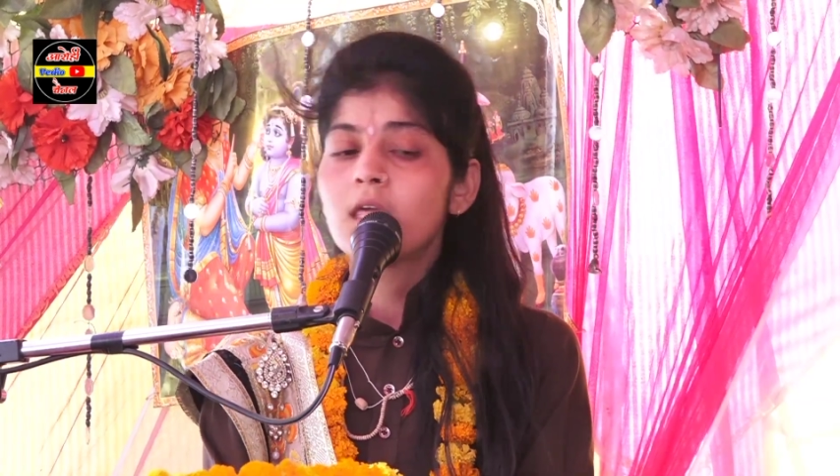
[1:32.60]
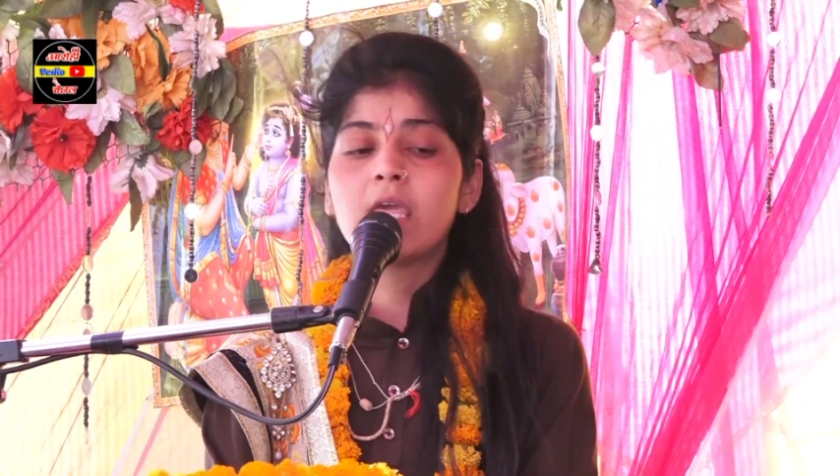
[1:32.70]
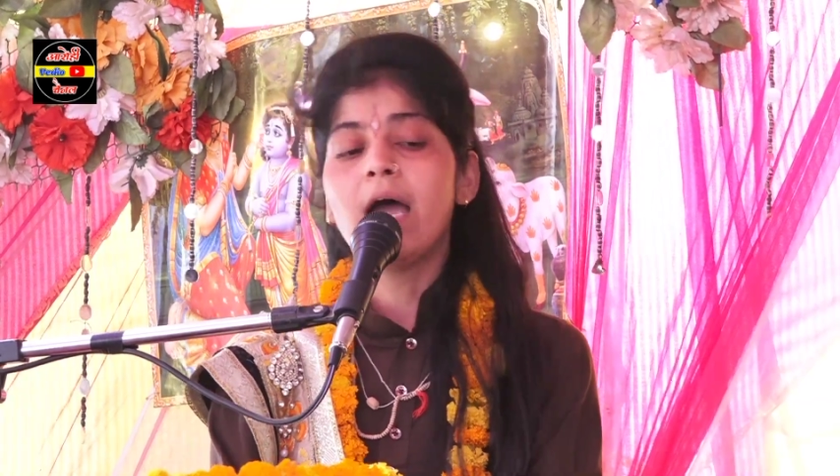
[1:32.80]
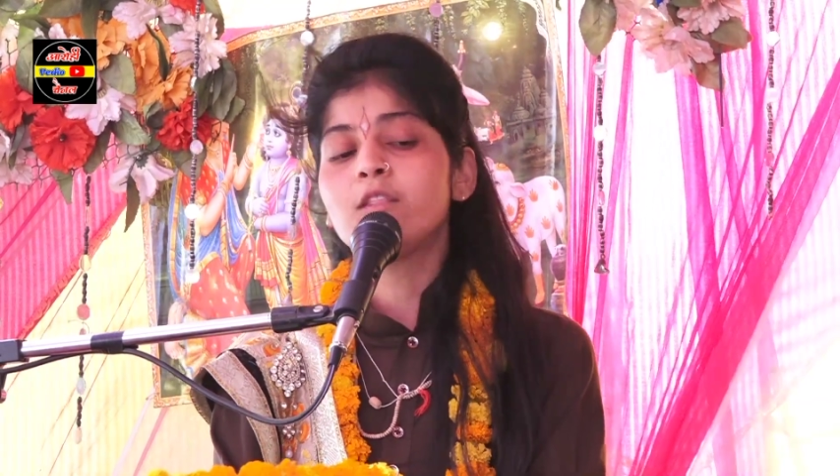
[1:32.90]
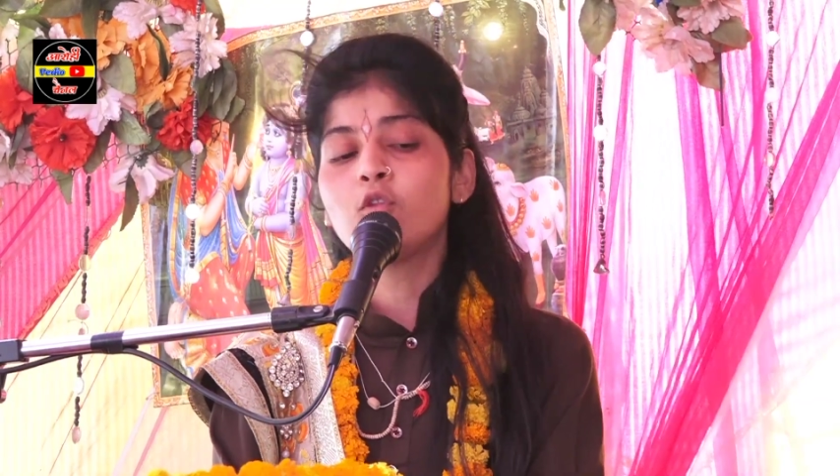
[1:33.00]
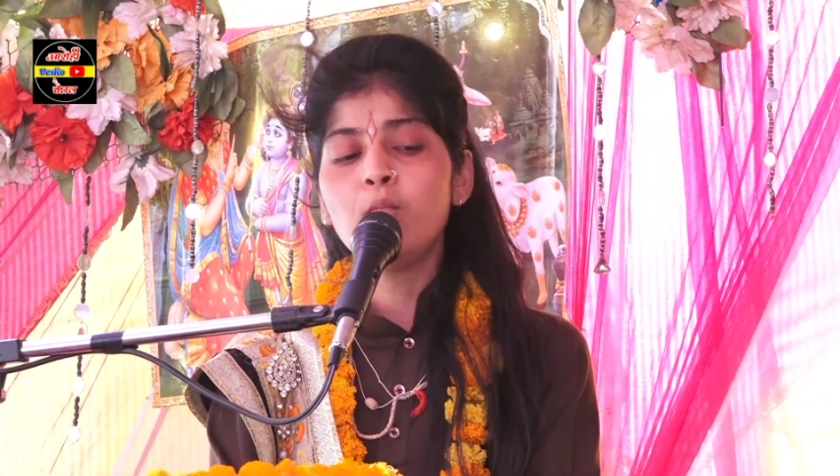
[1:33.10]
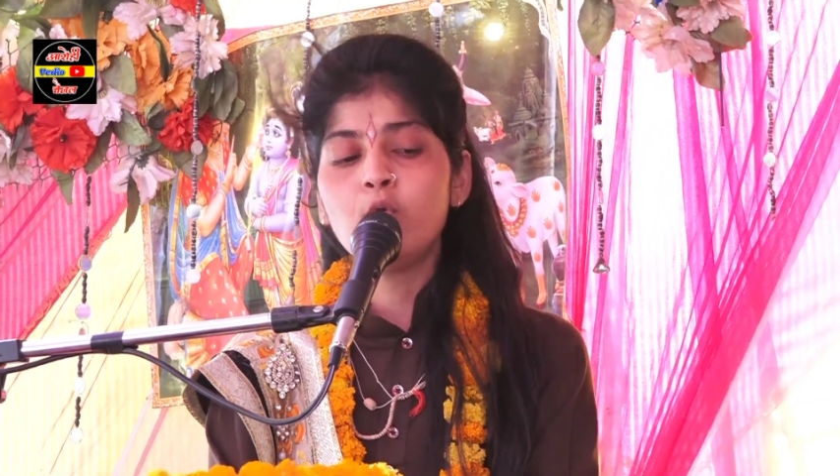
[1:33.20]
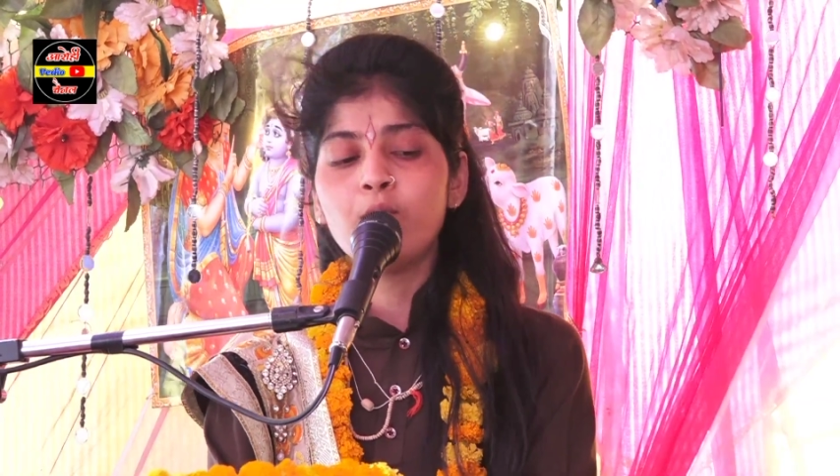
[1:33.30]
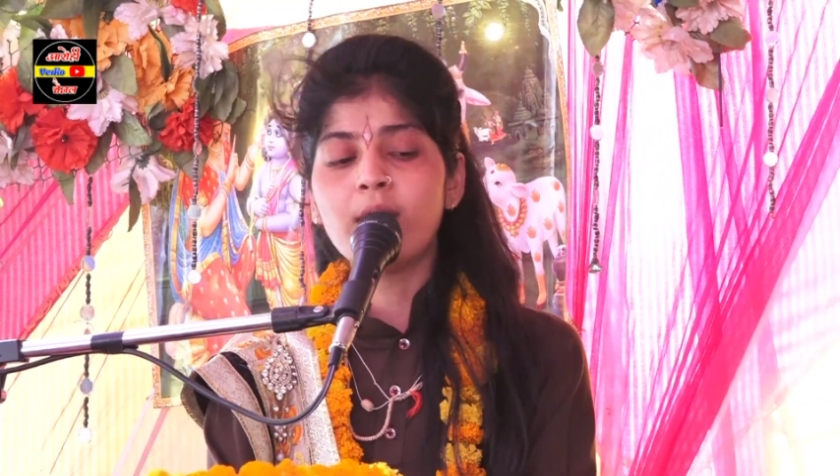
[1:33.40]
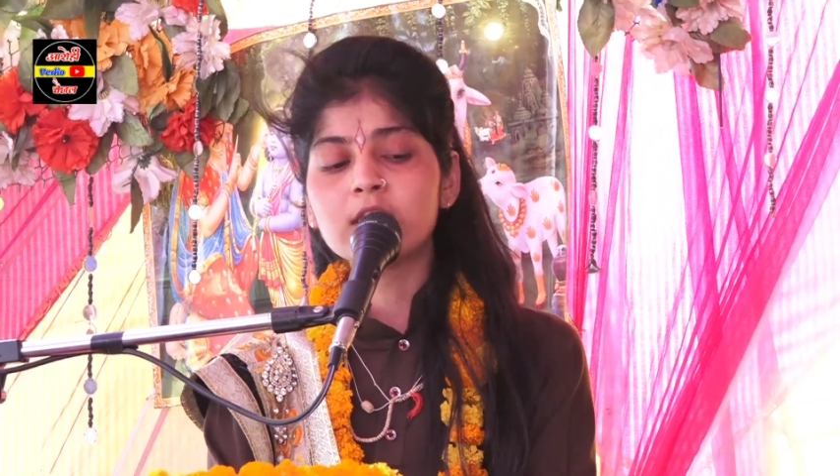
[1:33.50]
क्या तुम
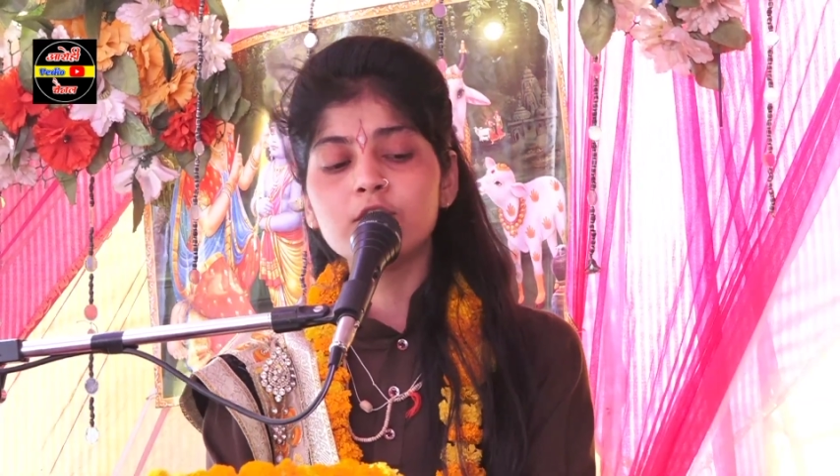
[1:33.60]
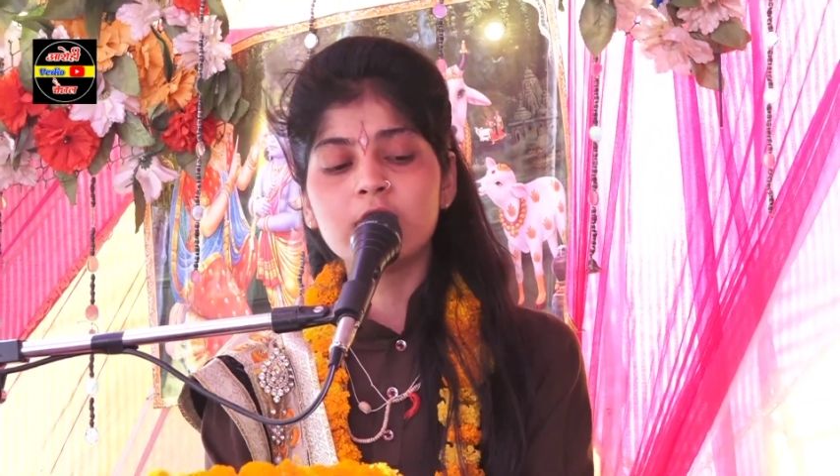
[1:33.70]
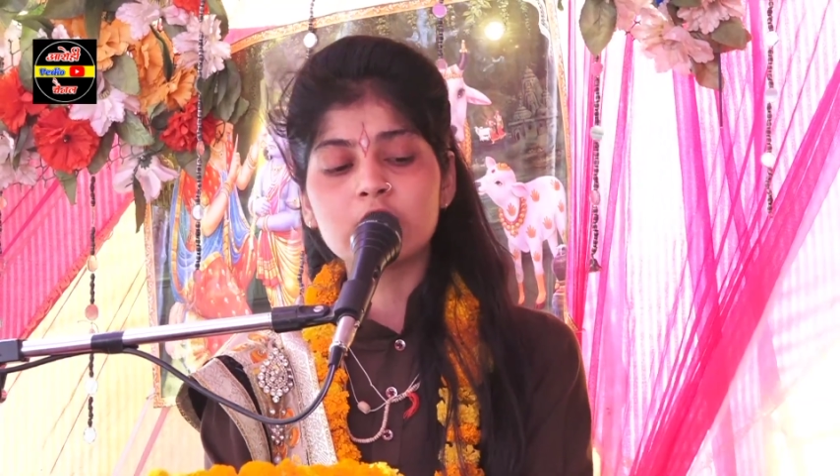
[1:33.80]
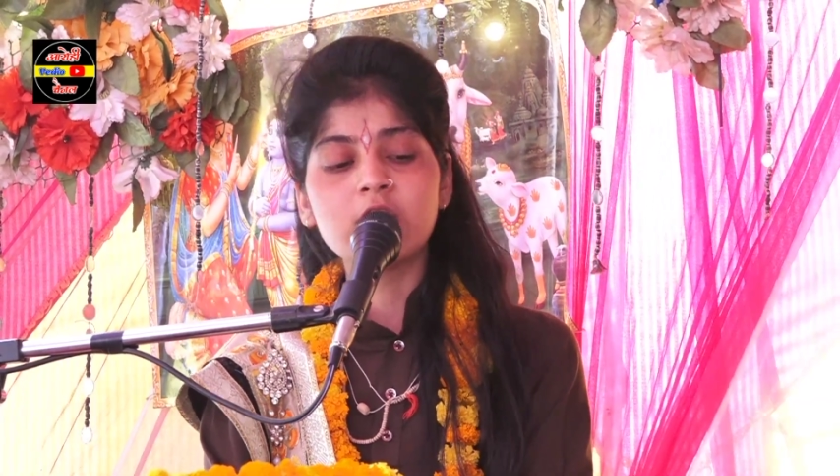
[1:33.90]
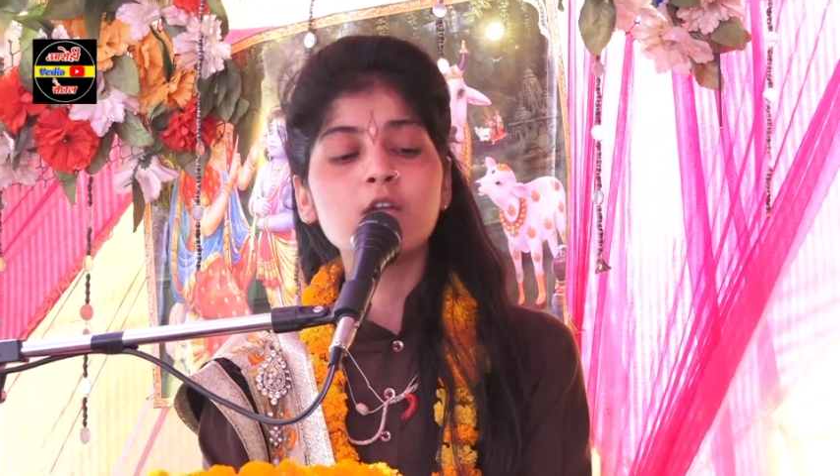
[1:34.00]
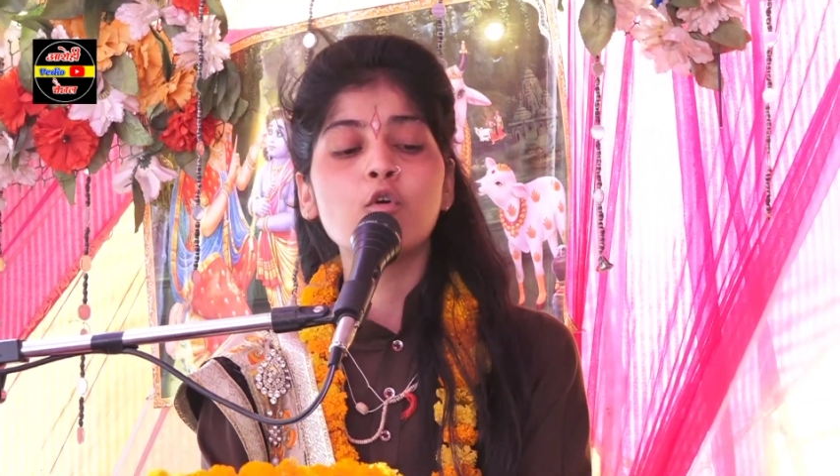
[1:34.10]
उन भक्त वर्षल